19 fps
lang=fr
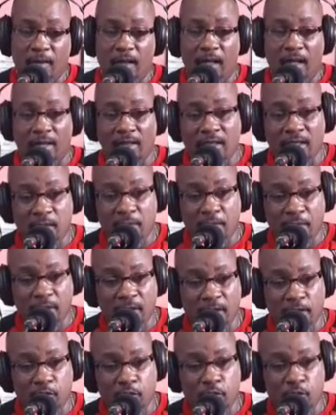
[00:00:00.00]
en
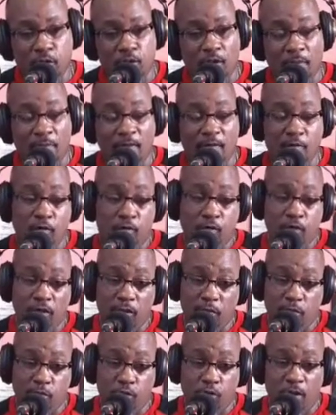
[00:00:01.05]
espérant tout que pris vont
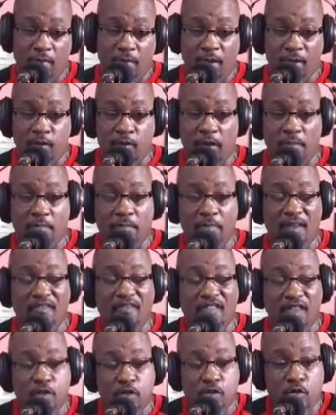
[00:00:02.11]
côté, pourquoi pas que a
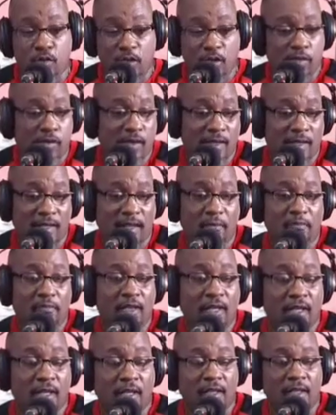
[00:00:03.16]
perfectionné, là ça a
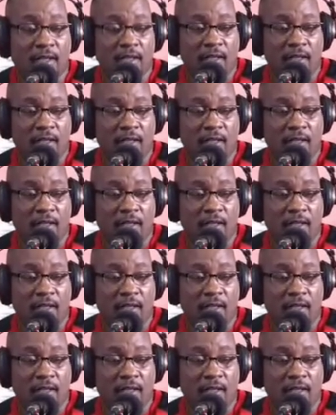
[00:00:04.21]
fait. Hein.